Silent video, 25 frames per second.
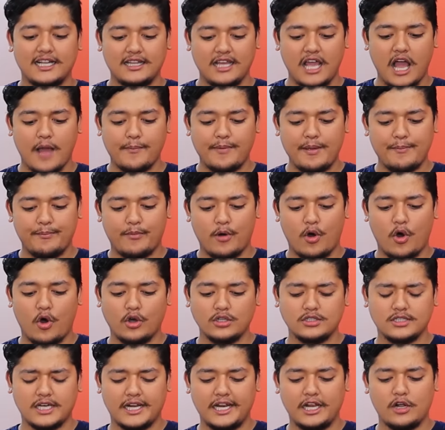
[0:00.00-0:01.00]
साथ यहाँ पे
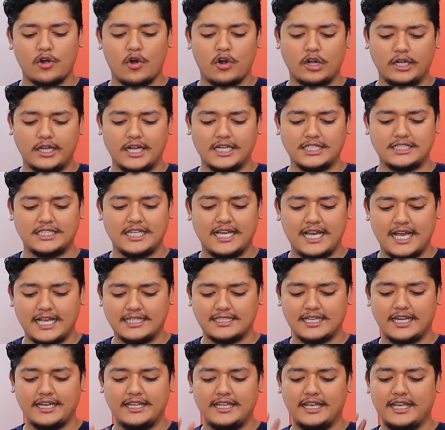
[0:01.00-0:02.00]
बहुत सारे कॉन्टेस्ट हैं
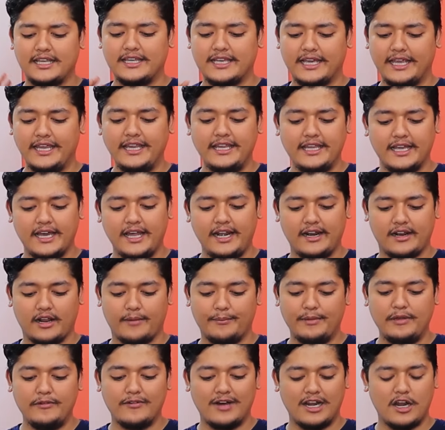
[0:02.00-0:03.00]
ऐसा है यही है
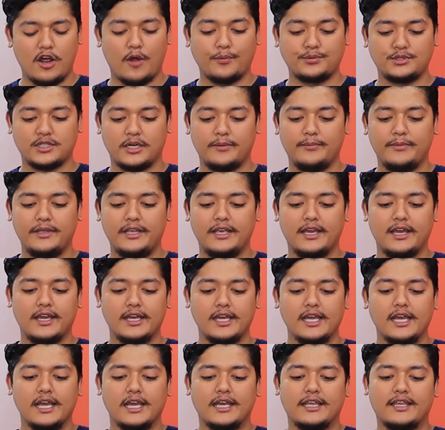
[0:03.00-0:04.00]
रमी वाला ऑप्शन भी है